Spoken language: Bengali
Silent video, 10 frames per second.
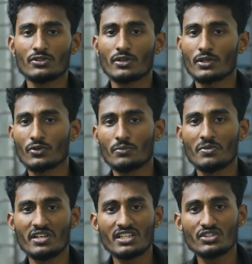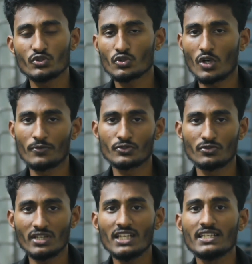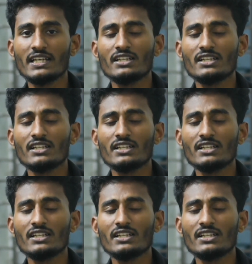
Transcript: এই ধরনের কোনো মনিটাইজেশন অপশন নেই